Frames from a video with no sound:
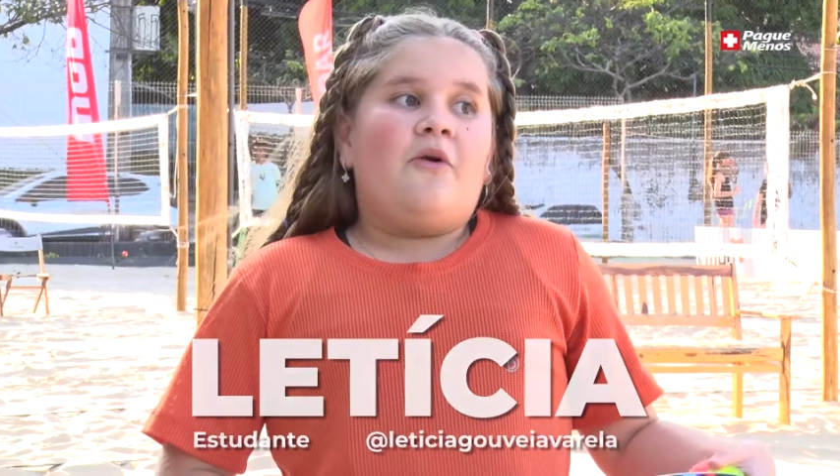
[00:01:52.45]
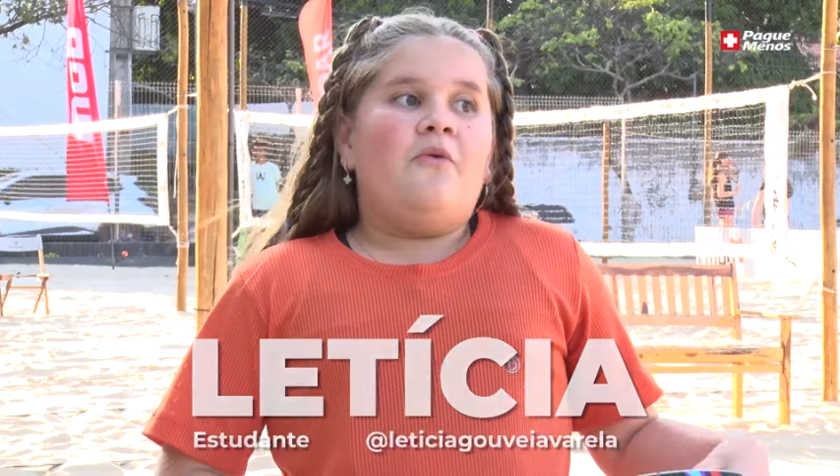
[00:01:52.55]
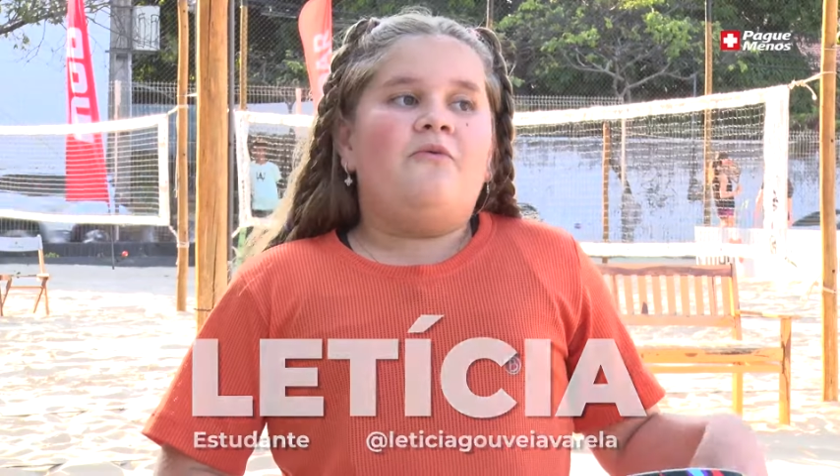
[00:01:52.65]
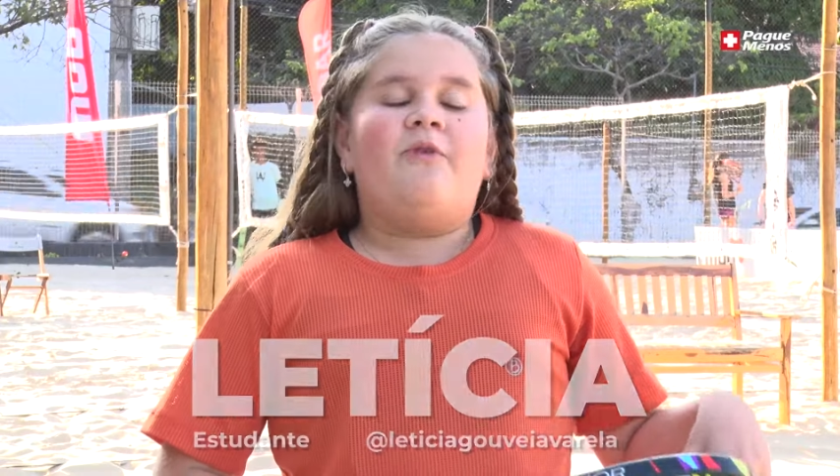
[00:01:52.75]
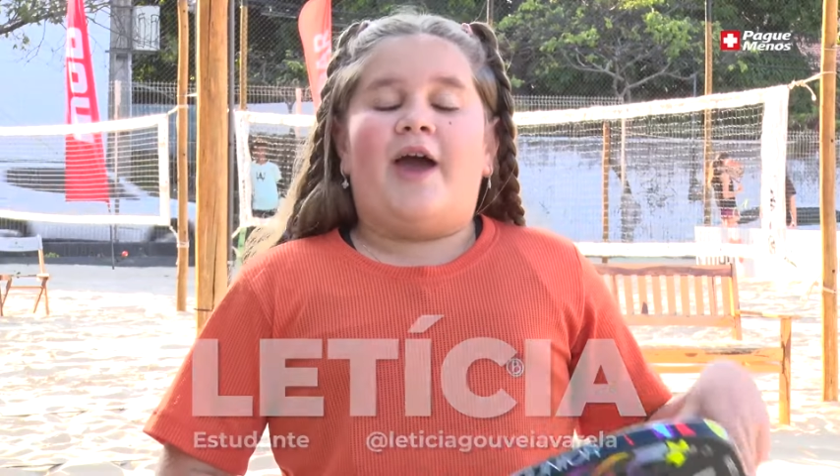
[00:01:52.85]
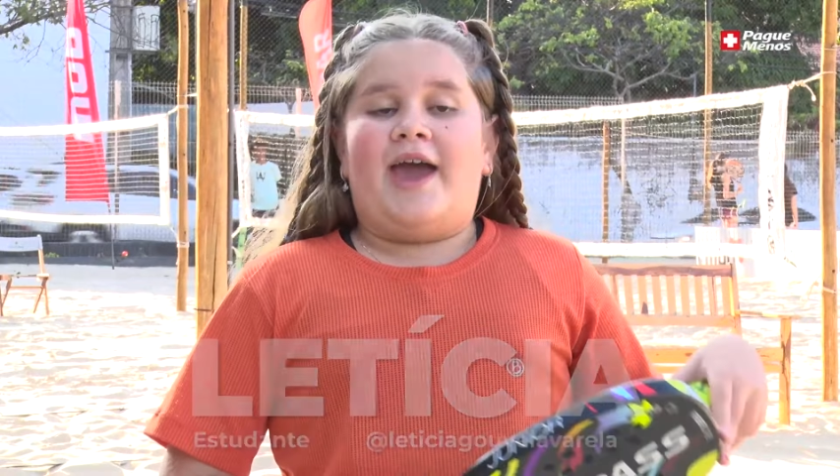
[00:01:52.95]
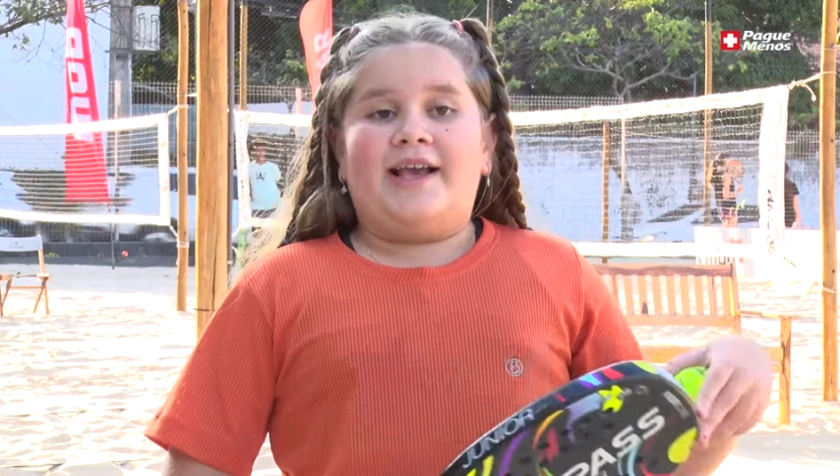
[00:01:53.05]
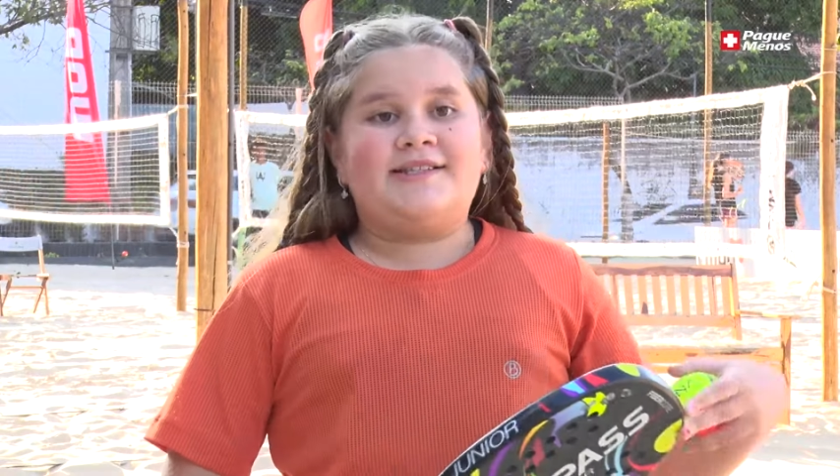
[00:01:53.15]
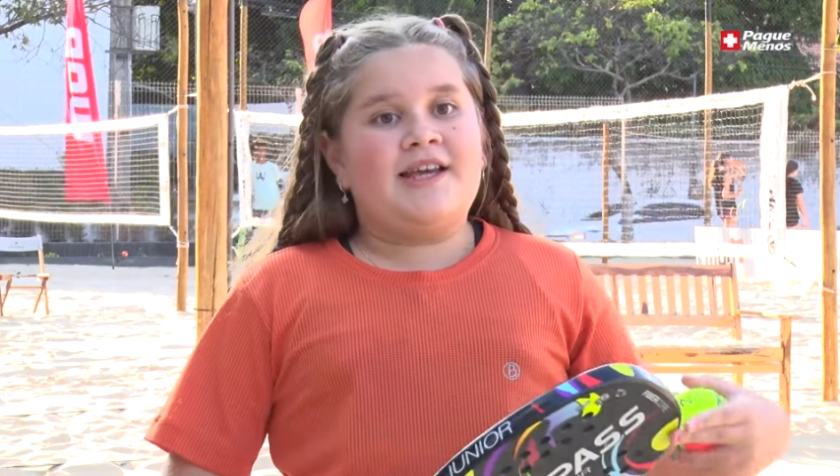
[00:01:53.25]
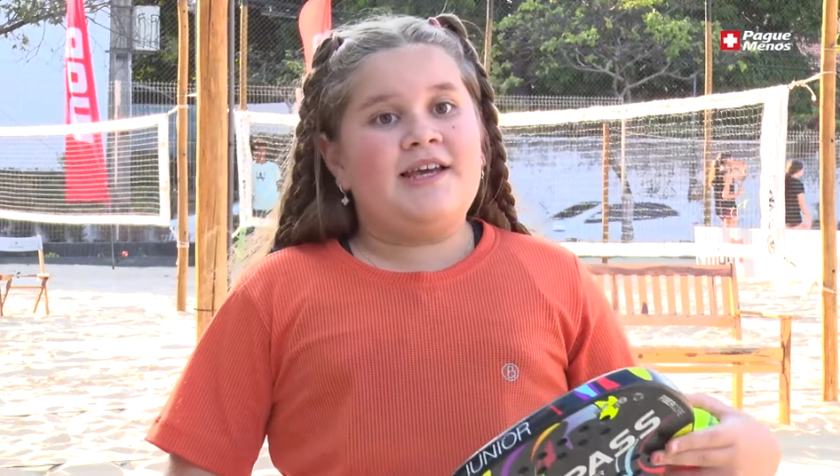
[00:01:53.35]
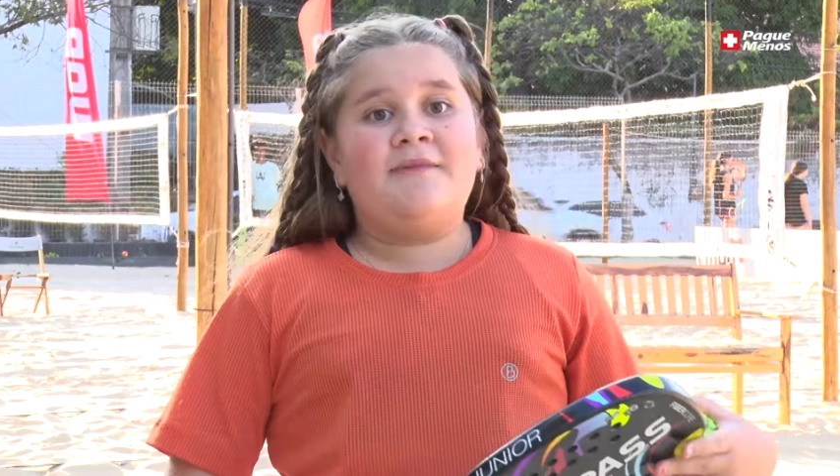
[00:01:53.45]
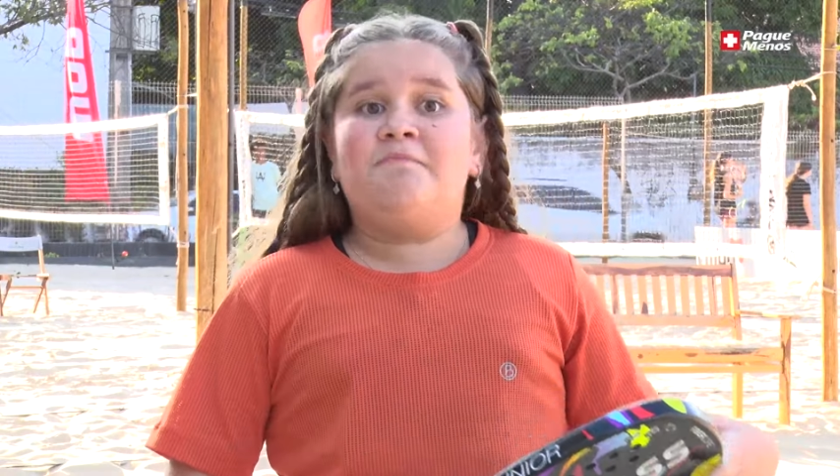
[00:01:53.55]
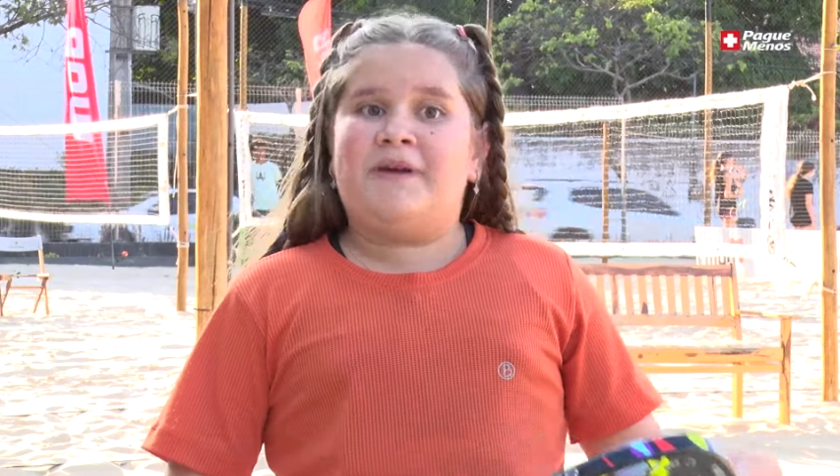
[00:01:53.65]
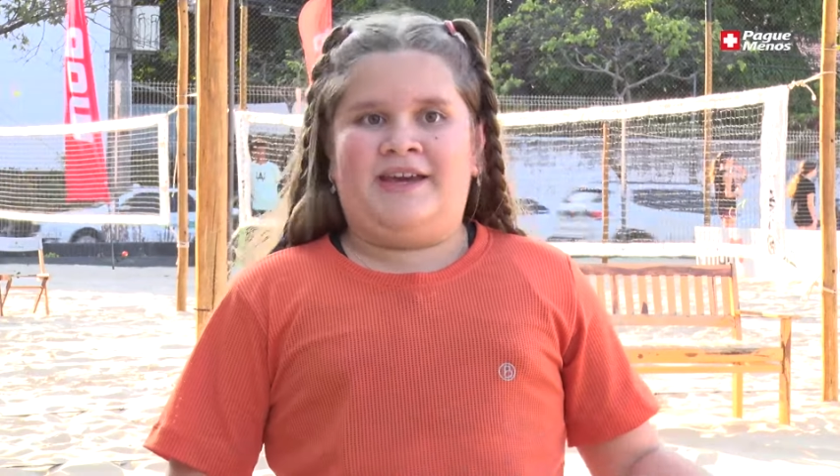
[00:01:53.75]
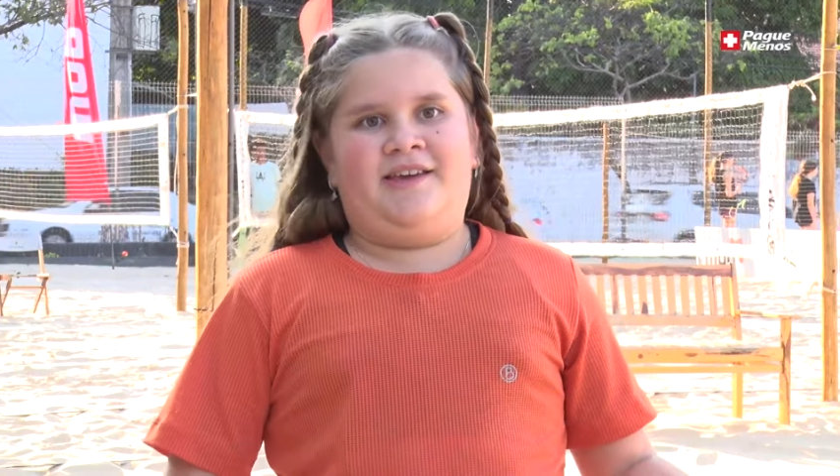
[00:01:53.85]
conversa e
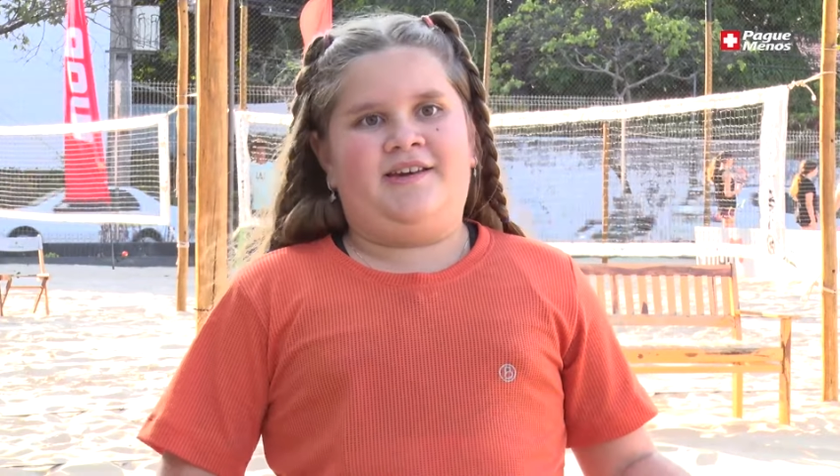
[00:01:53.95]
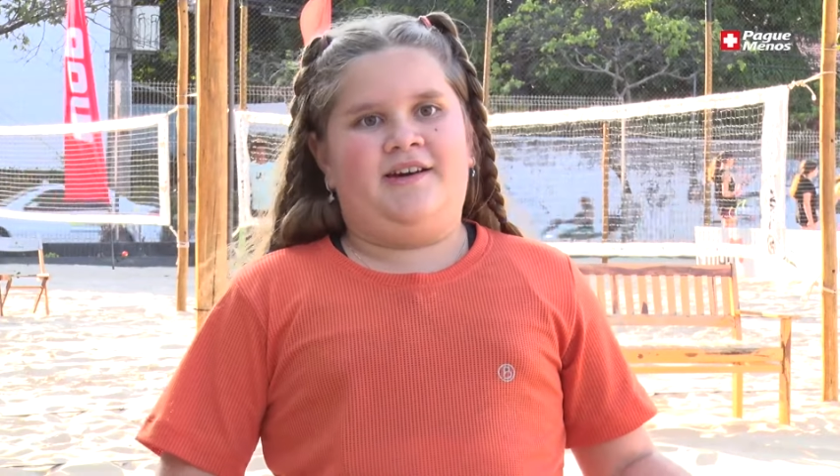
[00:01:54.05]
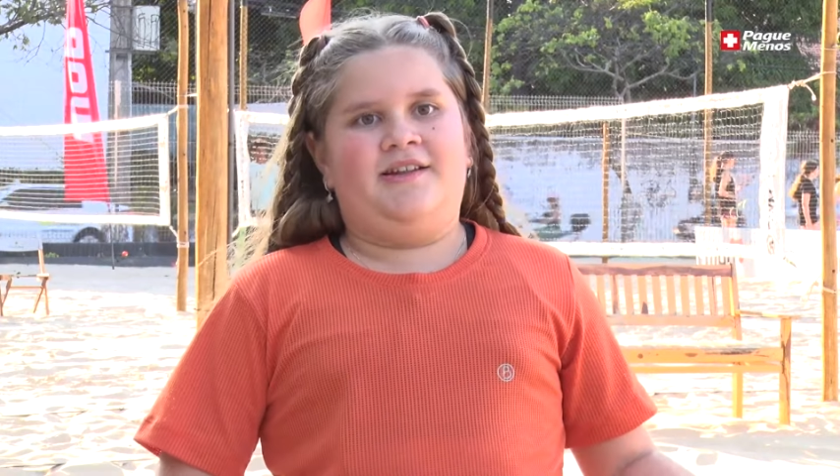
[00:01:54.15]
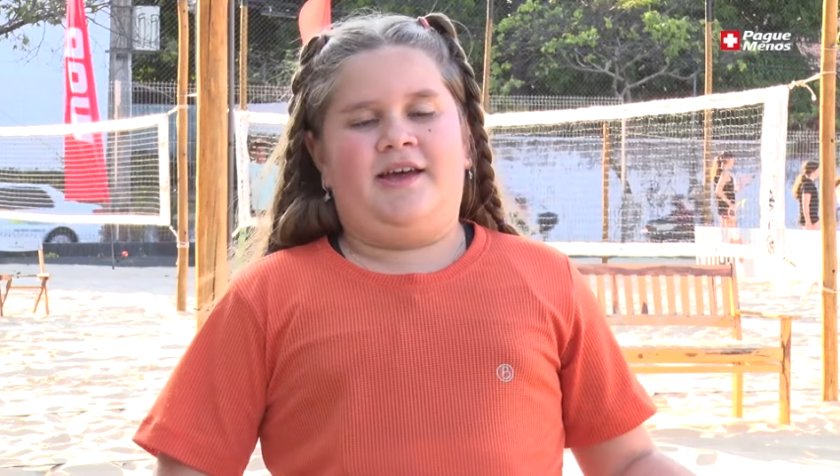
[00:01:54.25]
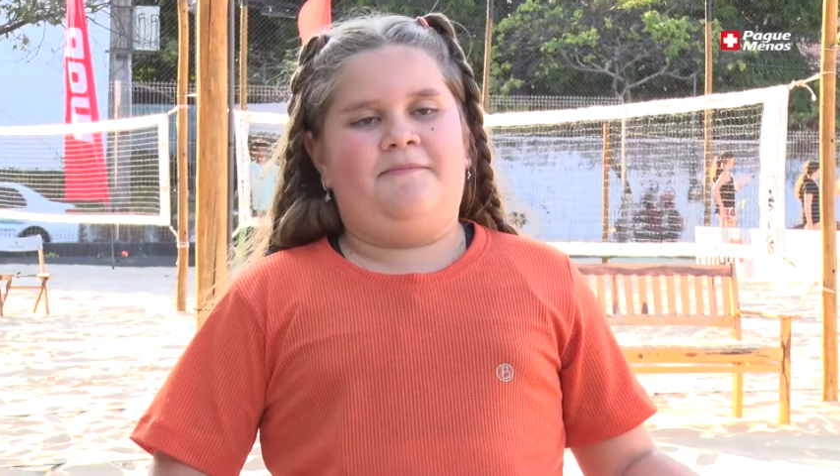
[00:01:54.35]
brinca, né?